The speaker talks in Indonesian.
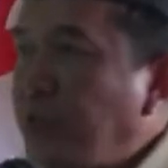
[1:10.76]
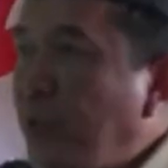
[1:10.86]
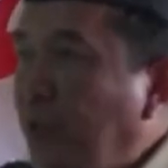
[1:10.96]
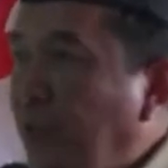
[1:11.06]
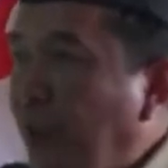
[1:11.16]

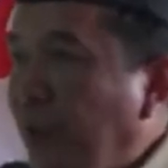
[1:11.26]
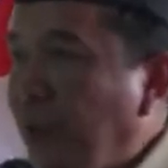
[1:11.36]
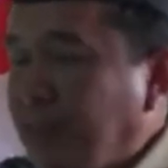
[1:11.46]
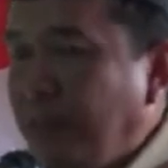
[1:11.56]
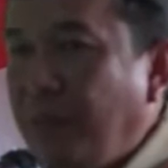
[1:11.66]
sallallahu alaihi
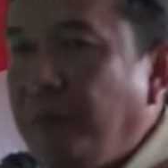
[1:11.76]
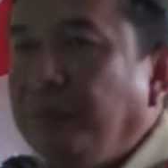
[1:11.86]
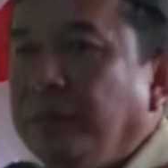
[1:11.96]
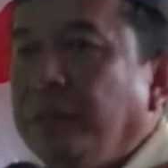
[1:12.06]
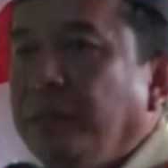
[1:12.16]
wasallam
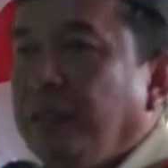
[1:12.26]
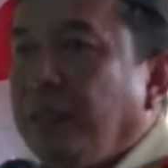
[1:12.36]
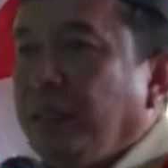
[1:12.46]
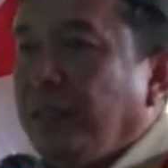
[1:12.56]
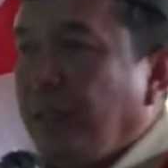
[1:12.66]

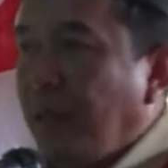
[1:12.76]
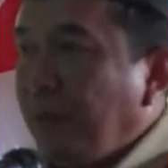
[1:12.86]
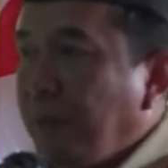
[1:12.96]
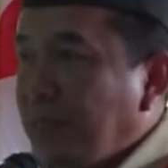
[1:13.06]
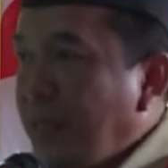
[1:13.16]

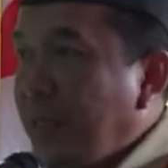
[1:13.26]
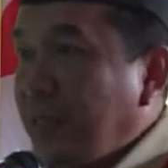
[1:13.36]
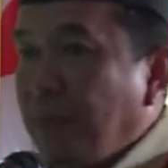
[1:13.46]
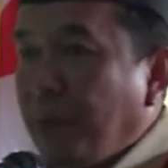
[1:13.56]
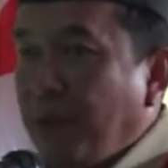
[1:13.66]
dan
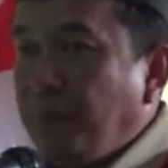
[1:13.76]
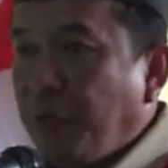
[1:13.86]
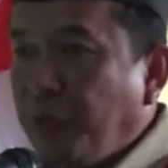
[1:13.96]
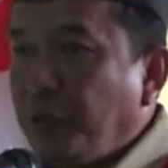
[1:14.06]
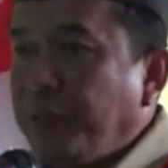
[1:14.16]
beserta para
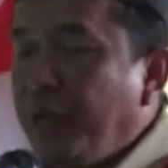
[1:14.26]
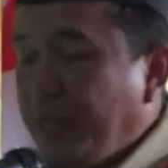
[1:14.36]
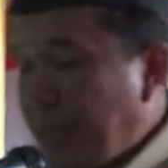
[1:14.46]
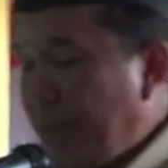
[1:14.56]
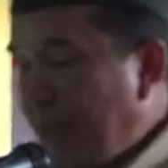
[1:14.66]
pengikutnya
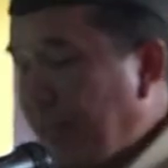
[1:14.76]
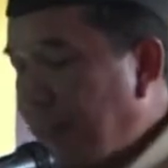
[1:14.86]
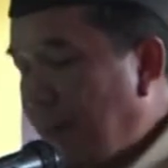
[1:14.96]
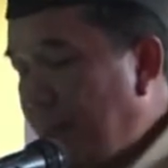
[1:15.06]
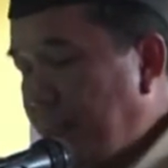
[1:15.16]
hingga akhir
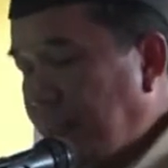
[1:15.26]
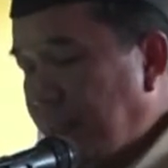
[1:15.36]
zaman.